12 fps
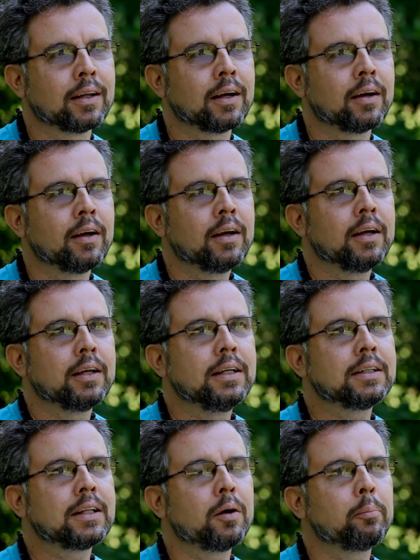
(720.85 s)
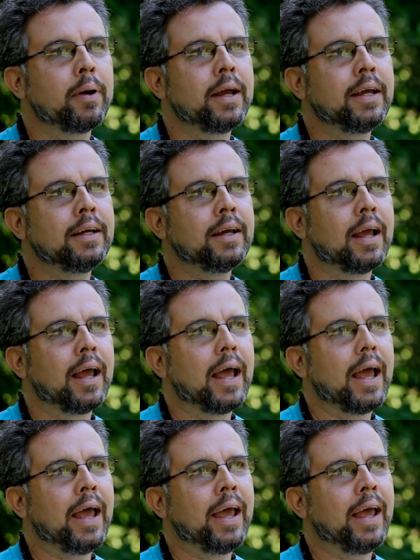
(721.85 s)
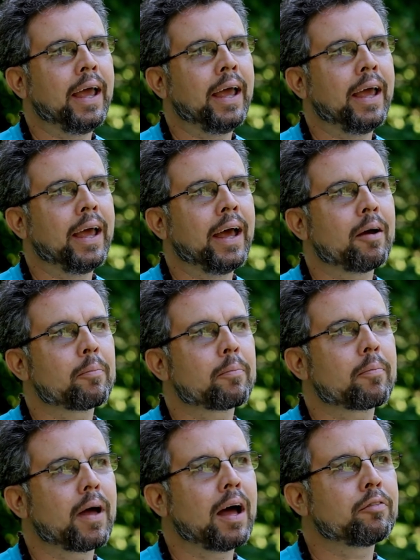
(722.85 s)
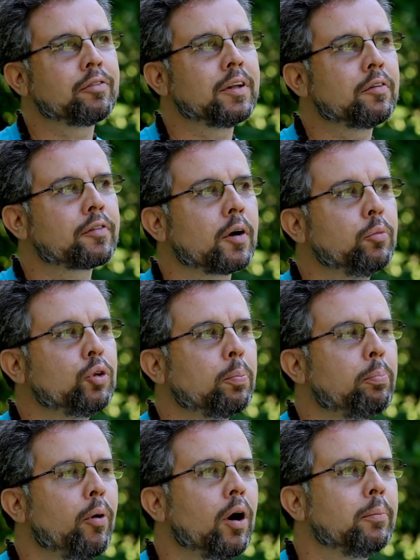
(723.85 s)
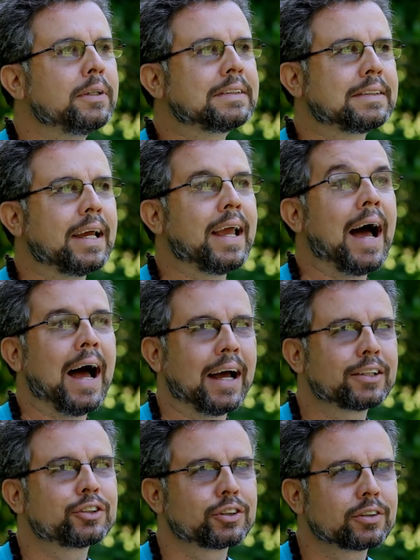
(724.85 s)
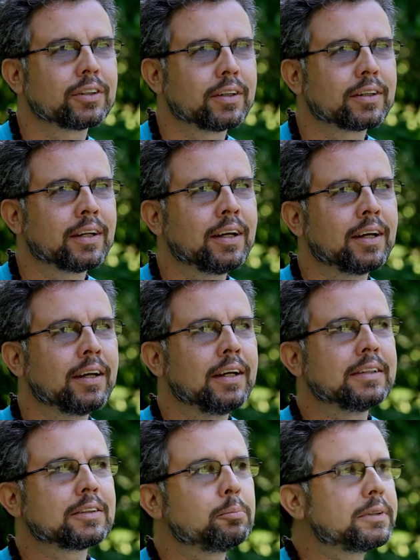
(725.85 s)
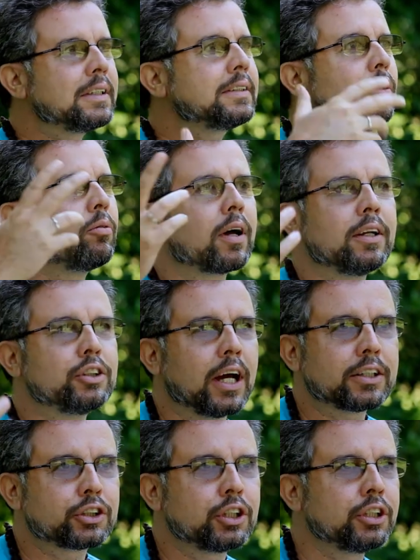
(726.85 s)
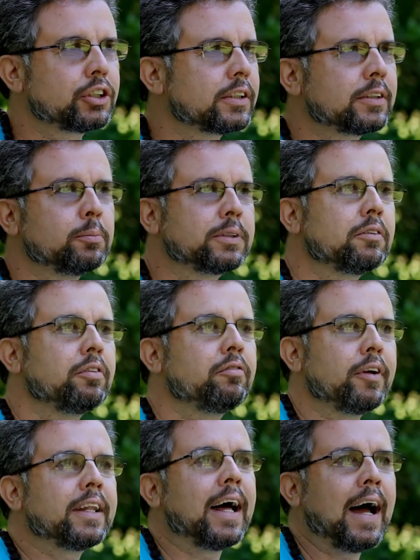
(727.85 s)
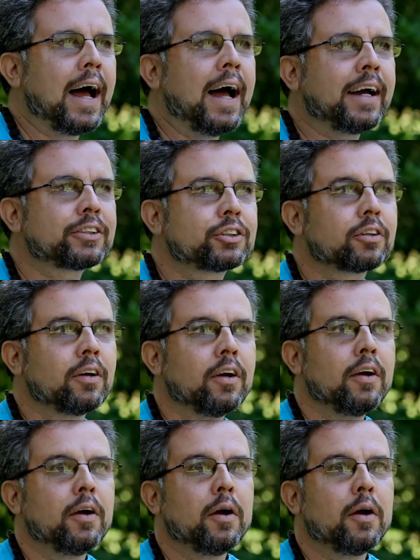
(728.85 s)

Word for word: né? E também é, a vida fica muito pobre sem arte, né? Você não precisa ser um grande artista, você não precisa viver da arte